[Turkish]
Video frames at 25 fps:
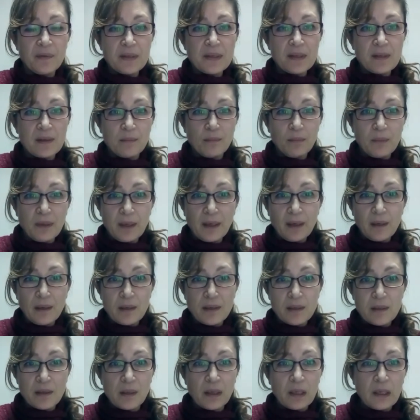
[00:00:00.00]
Nefes bir
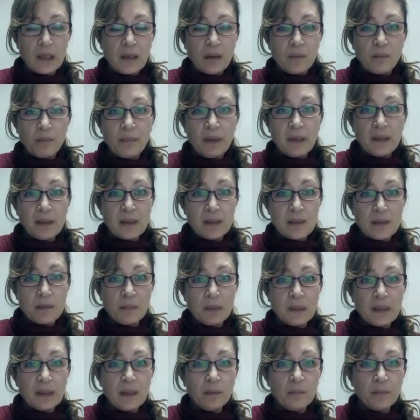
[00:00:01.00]
ailesi. Ben
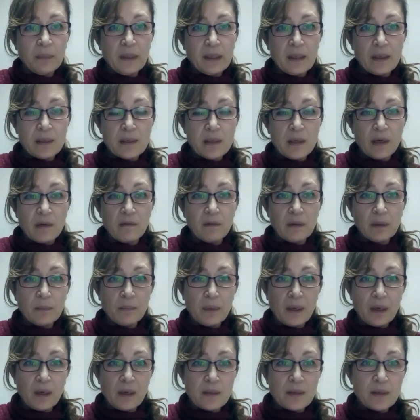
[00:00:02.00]
İzmir'den Meral Servet
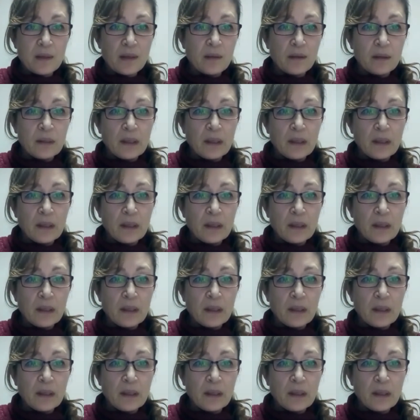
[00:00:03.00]
Makas.